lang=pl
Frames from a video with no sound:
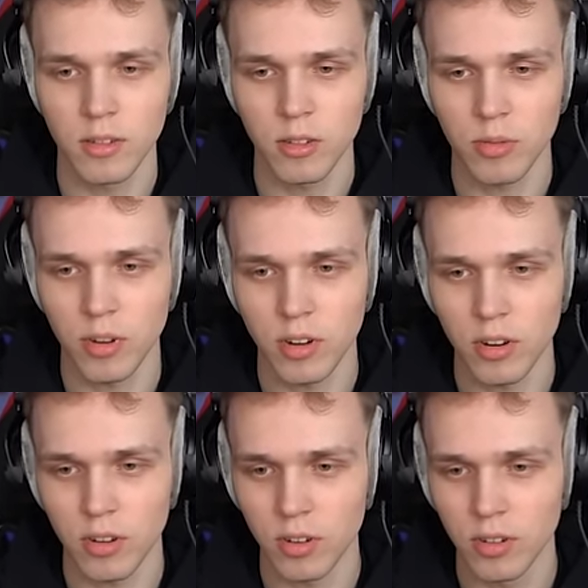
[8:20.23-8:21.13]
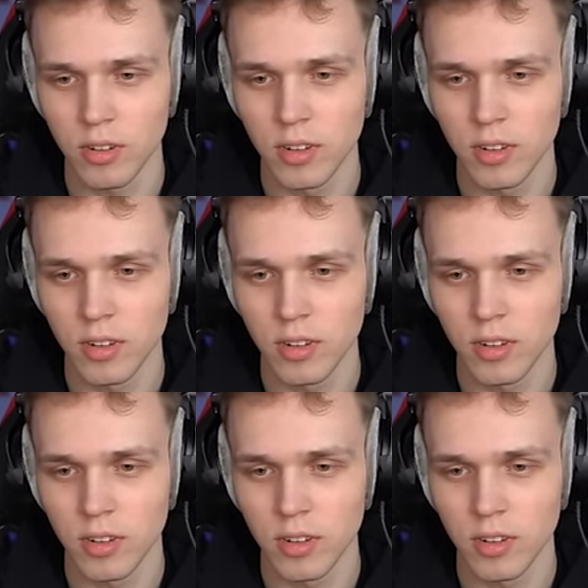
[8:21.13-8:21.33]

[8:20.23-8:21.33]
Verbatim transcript: Byś miała okno.